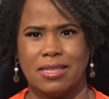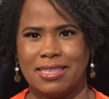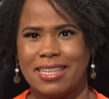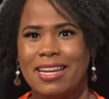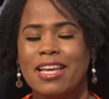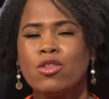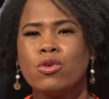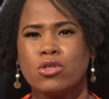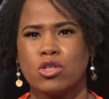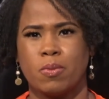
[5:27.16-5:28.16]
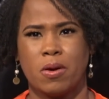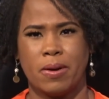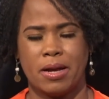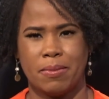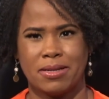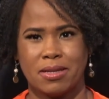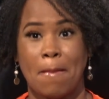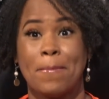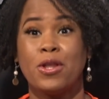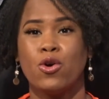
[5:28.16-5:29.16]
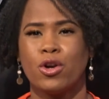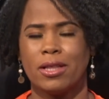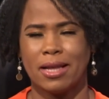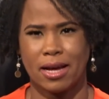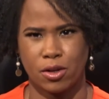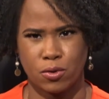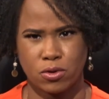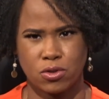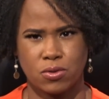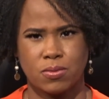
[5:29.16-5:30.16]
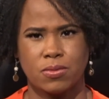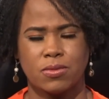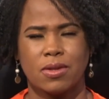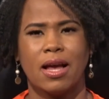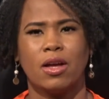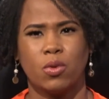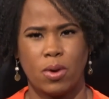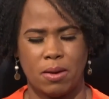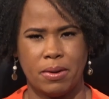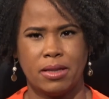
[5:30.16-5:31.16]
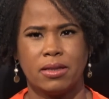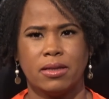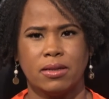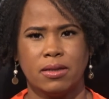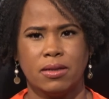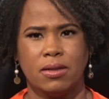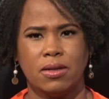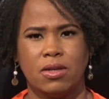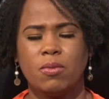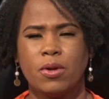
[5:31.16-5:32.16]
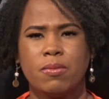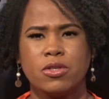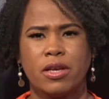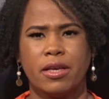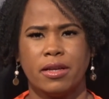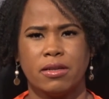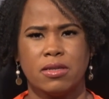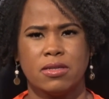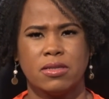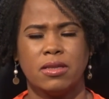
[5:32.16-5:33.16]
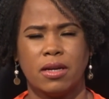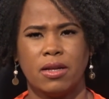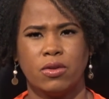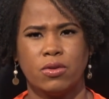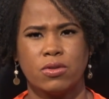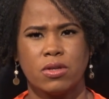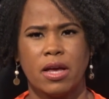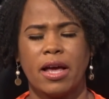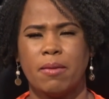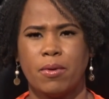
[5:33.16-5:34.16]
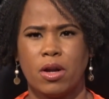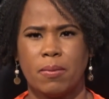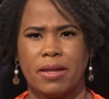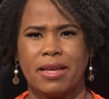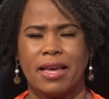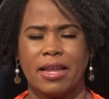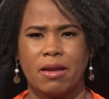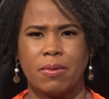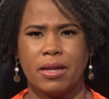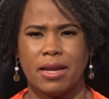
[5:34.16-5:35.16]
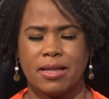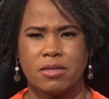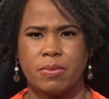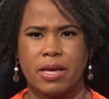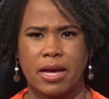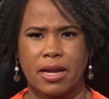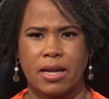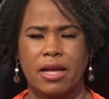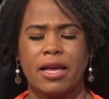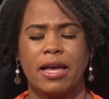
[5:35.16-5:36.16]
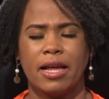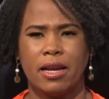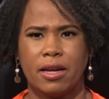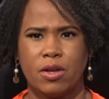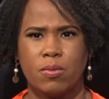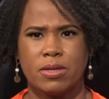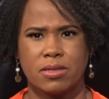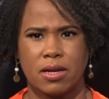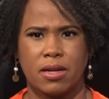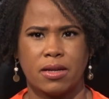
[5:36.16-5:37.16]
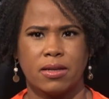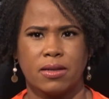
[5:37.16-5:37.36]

teniendo esos problemas, prioritarios actualmente. No podemos seguir centrándonos en el problema de querer venir a desviar el río Masacre.